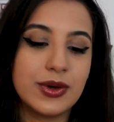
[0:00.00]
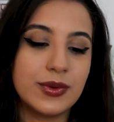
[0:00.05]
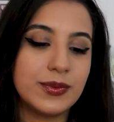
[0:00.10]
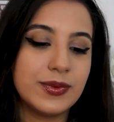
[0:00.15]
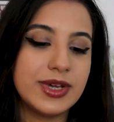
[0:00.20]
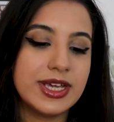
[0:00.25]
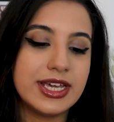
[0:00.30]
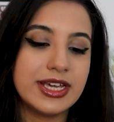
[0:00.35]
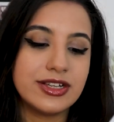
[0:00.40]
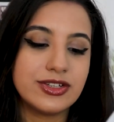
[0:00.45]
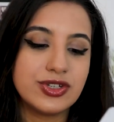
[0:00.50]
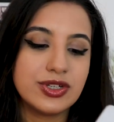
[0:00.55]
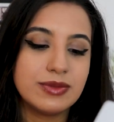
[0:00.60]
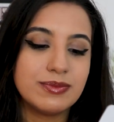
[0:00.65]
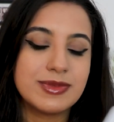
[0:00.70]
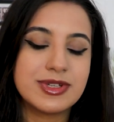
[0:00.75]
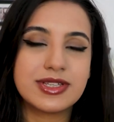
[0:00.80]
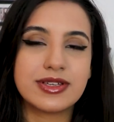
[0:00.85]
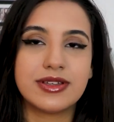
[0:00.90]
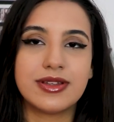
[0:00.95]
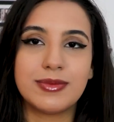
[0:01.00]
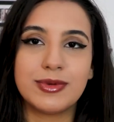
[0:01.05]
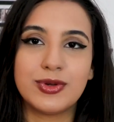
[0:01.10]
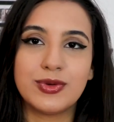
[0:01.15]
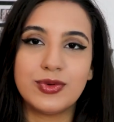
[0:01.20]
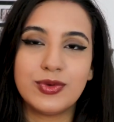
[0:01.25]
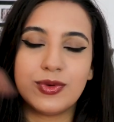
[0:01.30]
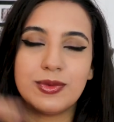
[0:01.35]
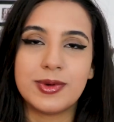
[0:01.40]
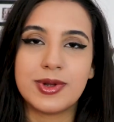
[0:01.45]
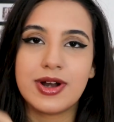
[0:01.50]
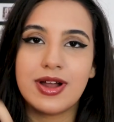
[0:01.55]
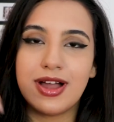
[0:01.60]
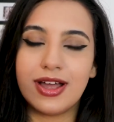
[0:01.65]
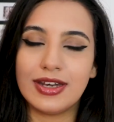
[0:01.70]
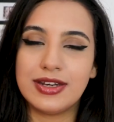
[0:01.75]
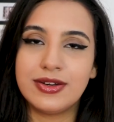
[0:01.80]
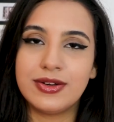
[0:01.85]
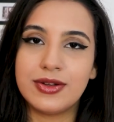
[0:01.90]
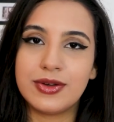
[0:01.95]
والشيت ماسك ده بيكون عباره
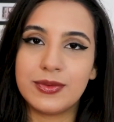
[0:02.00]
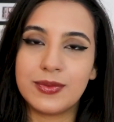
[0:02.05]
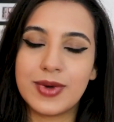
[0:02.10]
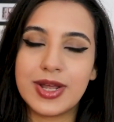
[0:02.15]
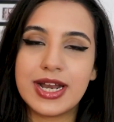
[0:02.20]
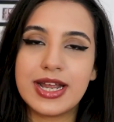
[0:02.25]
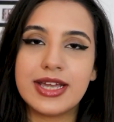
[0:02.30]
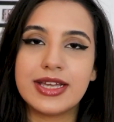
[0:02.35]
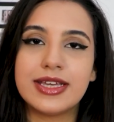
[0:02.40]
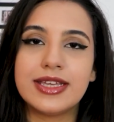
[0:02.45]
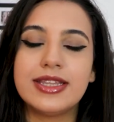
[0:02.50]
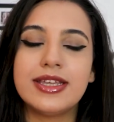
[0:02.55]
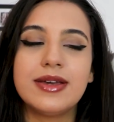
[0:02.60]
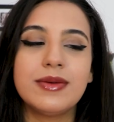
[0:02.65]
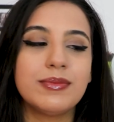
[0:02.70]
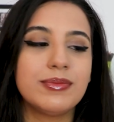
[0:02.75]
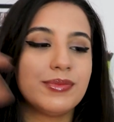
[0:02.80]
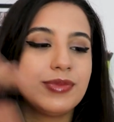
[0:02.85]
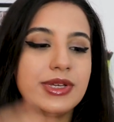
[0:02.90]
عن ورقه كده